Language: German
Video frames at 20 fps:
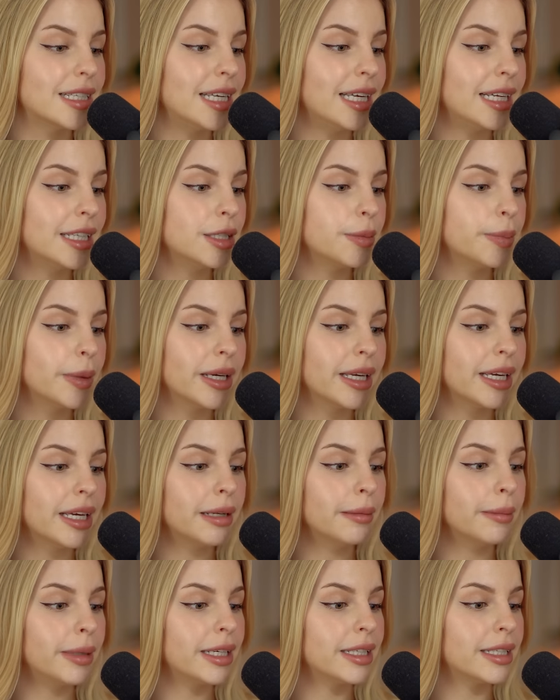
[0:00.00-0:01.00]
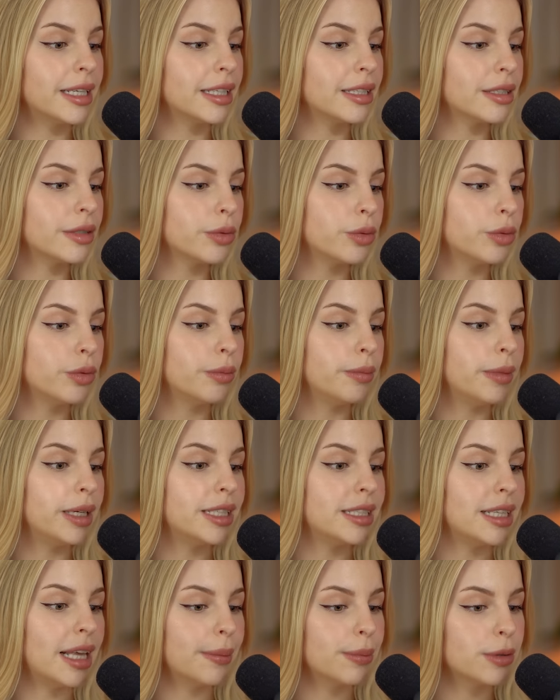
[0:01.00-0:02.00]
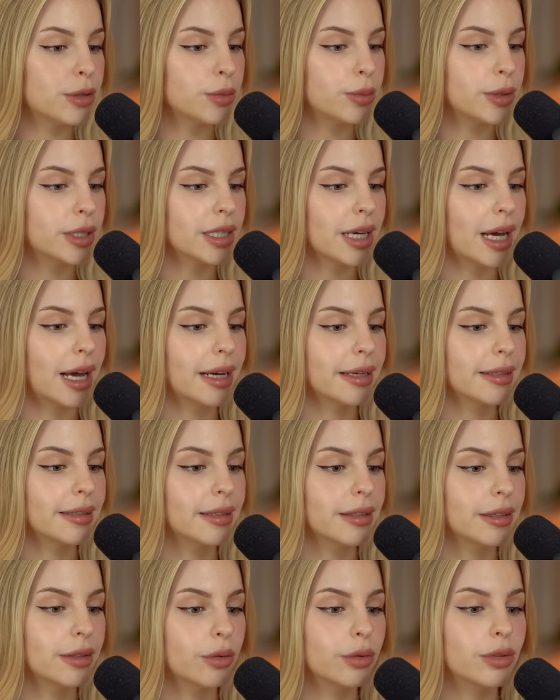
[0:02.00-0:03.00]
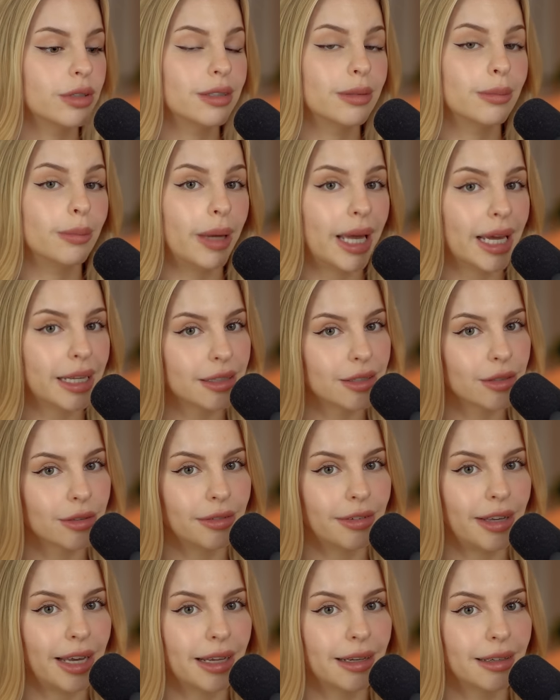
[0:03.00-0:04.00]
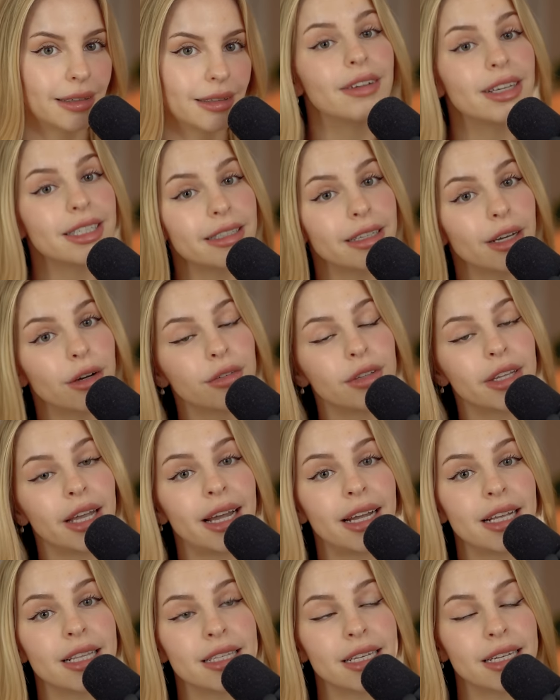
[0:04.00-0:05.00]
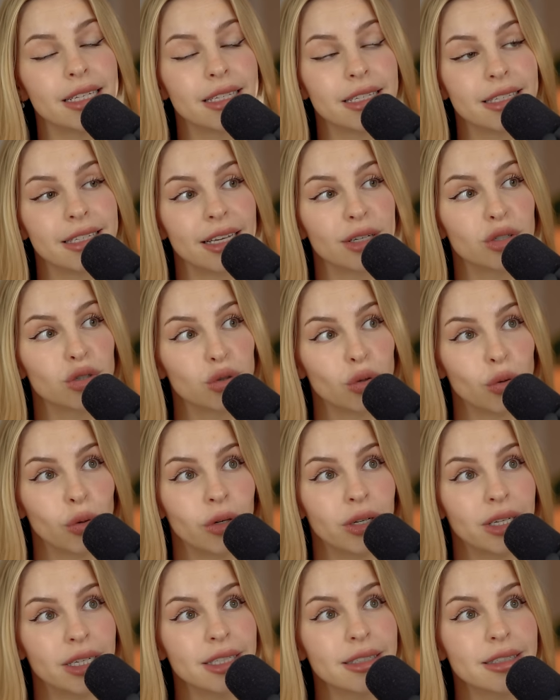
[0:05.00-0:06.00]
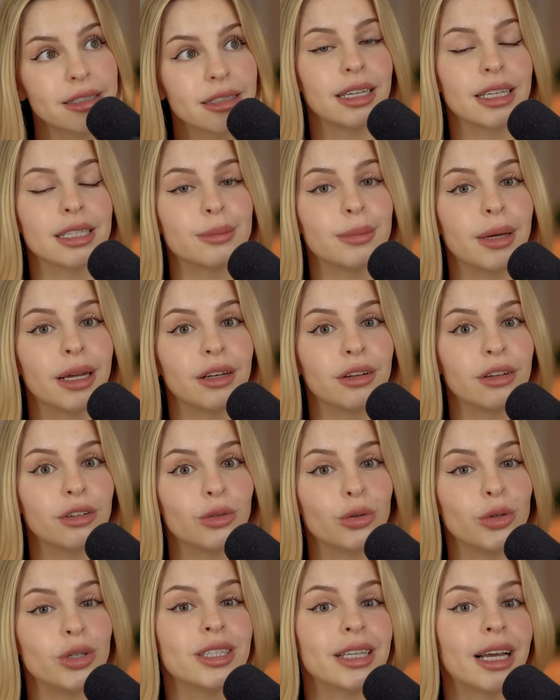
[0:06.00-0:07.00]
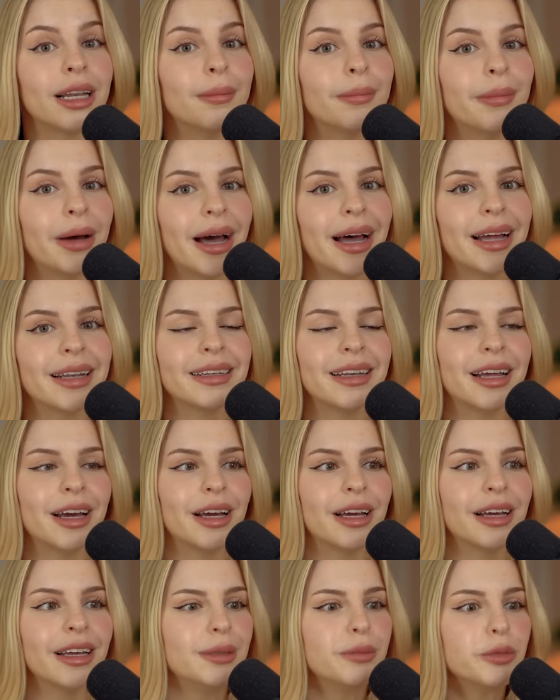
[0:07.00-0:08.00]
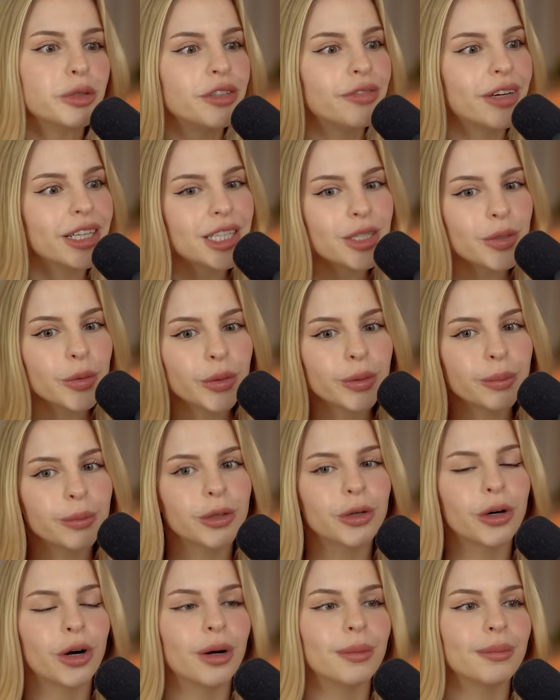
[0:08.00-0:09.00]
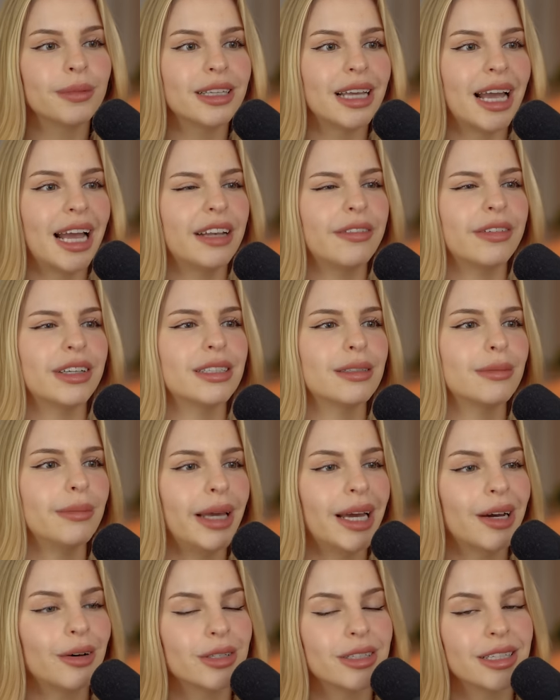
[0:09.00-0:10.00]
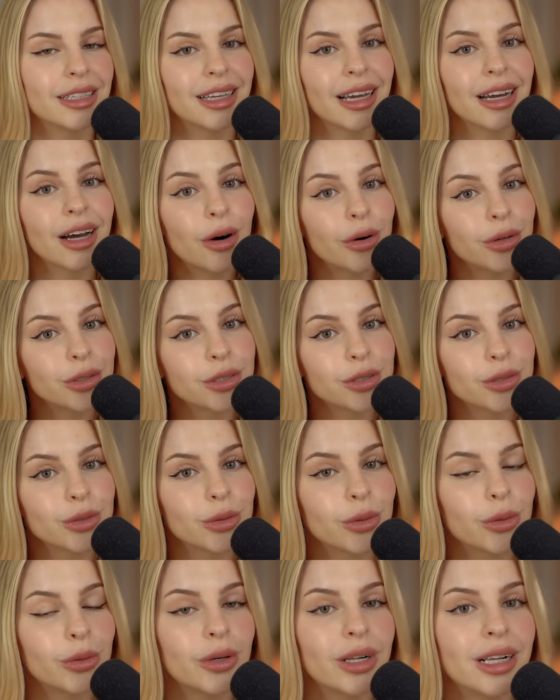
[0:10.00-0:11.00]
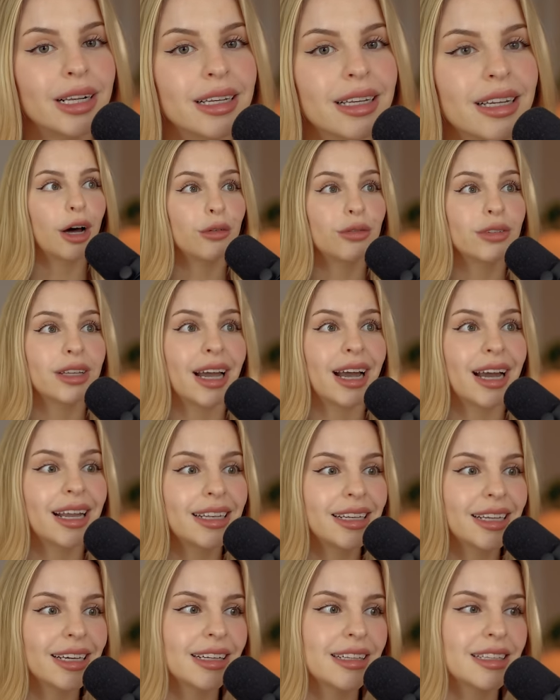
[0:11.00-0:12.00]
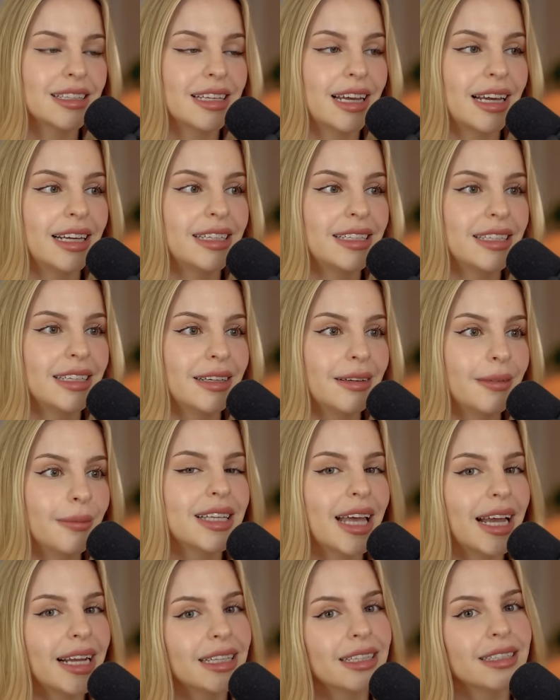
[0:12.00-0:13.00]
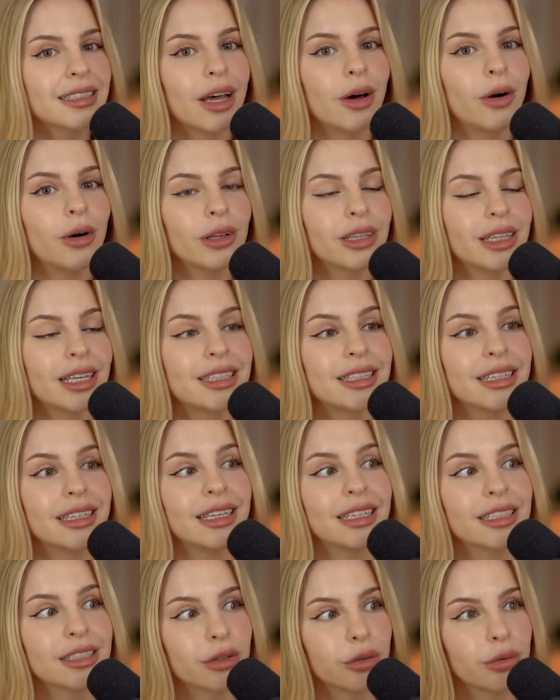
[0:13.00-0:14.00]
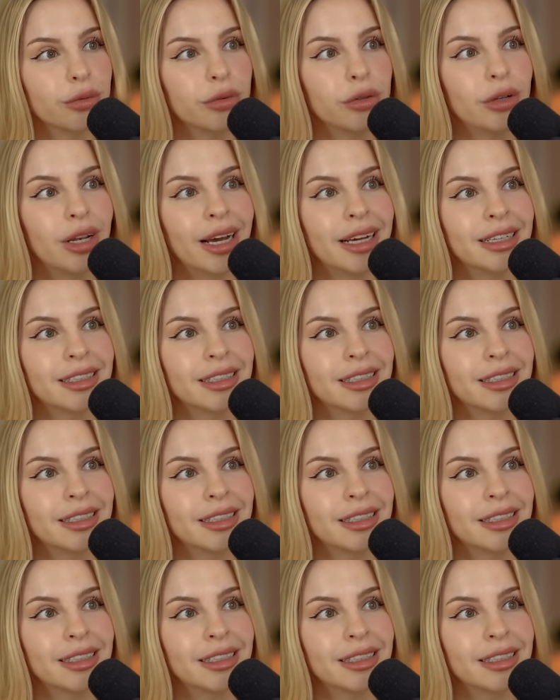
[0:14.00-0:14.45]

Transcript: sie inspirieren mich dazu, mich selbst zu betrachten und mehr zu werden. Was ja auf der einen Seite sehr schön ist, dass man durch seinen Partner Partner die Motivation bekommt, etwas mehr aus sich herauszuholen. Auf der anderen Seite zeigt es auch, dass er das Gefühl